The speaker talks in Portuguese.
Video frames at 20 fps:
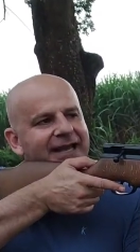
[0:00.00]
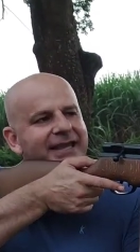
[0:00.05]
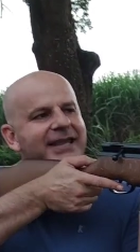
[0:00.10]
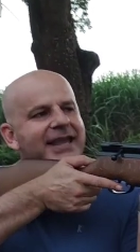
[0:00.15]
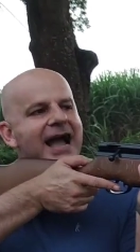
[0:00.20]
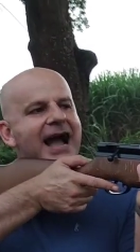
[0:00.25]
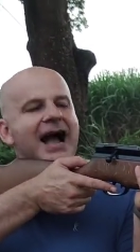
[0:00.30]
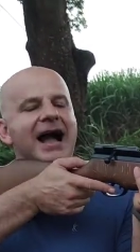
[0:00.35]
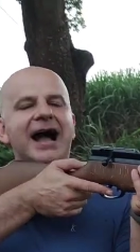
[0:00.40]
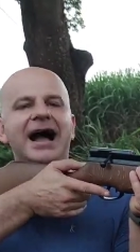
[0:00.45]

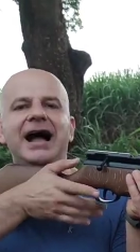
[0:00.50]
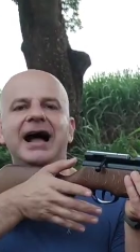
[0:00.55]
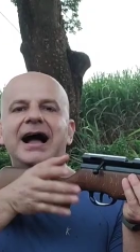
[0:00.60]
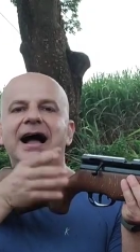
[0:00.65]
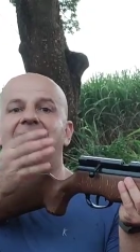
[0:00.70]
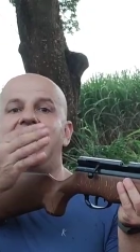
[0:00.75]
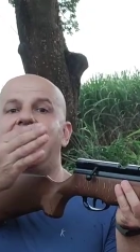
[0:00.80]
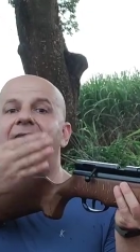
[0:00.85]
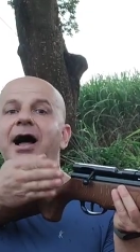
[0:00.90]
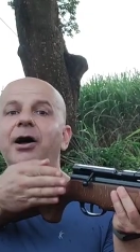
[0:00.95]
E a
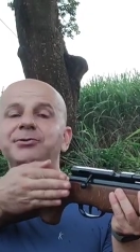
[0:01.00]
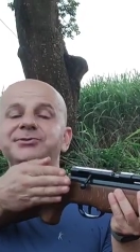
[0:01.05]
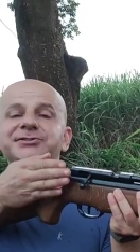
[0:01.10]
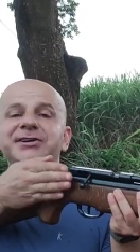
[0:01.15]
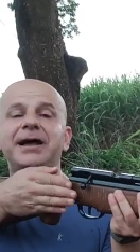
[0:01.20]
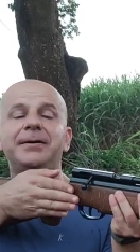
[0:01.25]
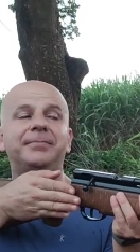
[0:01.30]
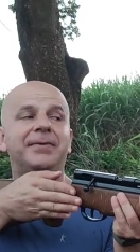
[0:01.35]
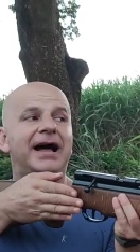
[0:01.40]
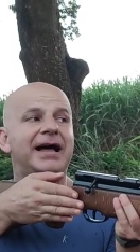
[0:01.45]

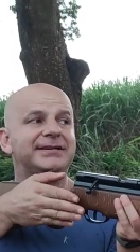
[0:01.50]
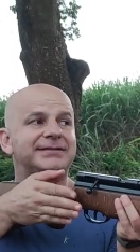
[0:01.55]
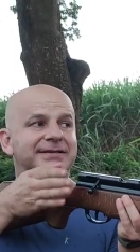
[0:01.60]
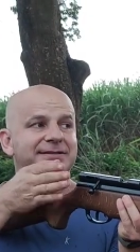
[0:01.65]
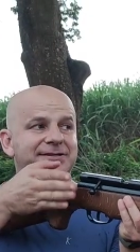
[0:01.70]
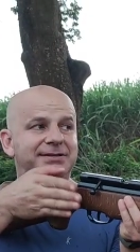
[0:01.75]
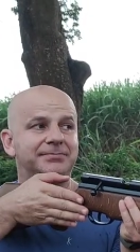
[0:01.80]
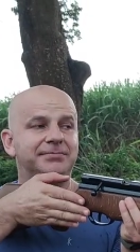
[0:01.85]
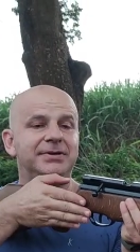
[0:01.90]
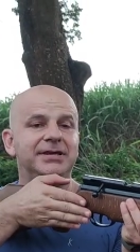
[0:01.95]
alça massa
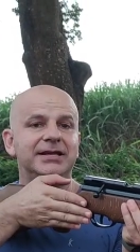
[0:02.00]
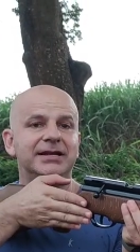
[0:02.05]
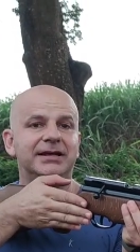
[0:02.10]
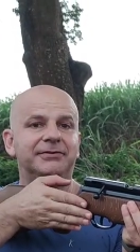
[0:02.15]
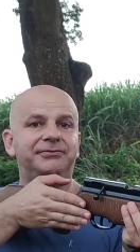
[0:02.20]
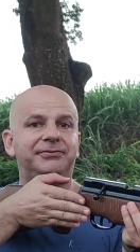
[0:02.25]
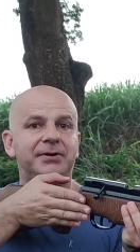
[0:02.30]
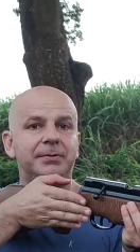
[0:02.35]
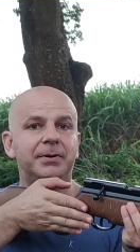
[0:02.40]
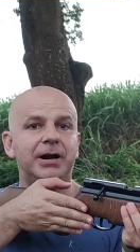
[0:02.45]
de mira,
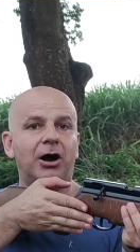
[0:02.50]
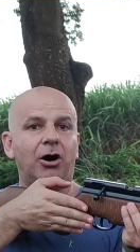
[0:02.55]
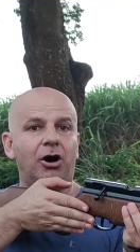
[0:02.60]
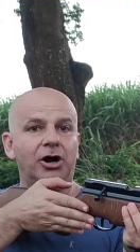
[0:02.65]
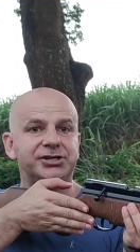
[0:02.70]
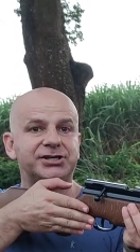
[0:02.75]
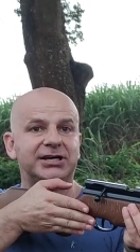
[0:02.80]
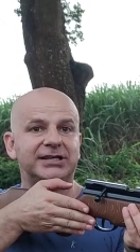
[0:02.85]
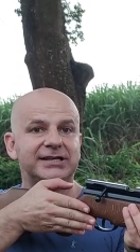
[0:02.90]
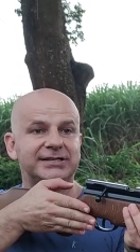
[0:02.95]
fibra
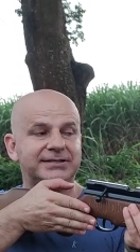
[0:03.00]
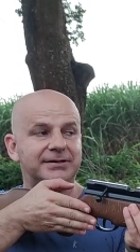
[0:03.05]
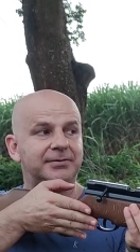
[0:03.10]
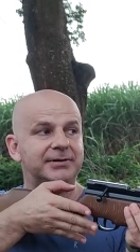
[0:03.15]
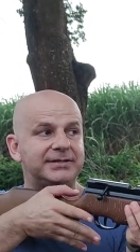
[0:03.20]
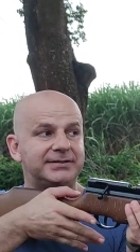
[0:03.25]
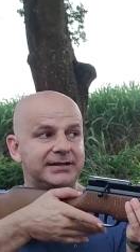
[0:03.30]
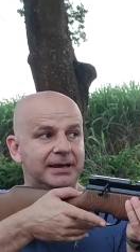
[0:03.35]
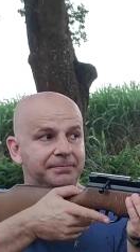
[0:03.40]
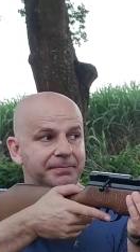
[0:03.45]
ótica da
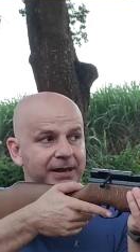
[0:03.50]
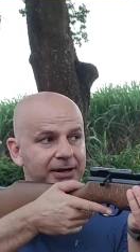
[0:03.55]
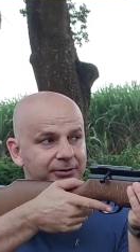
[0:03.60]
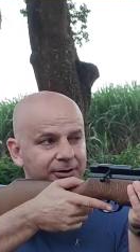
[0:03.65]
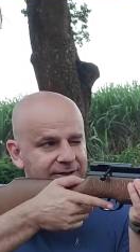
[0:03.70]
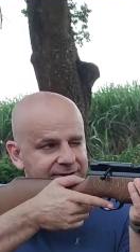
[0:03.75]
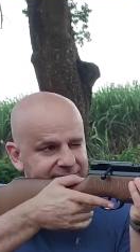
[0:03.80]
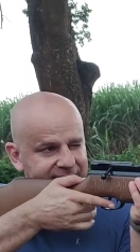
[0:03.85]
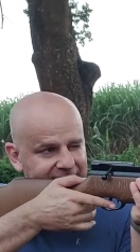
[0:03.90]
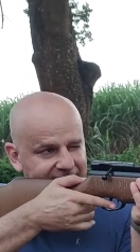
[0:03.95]
CVC, é bem
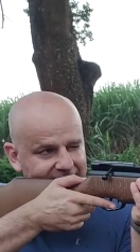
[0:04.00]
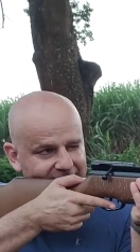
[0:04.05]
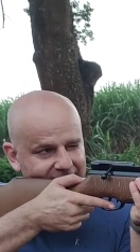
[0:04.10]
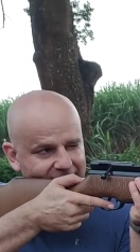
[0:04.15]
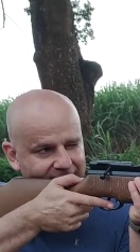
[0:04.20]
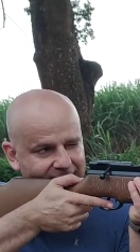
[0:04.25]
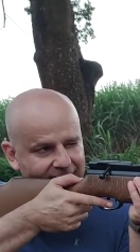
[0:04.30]
grossinha.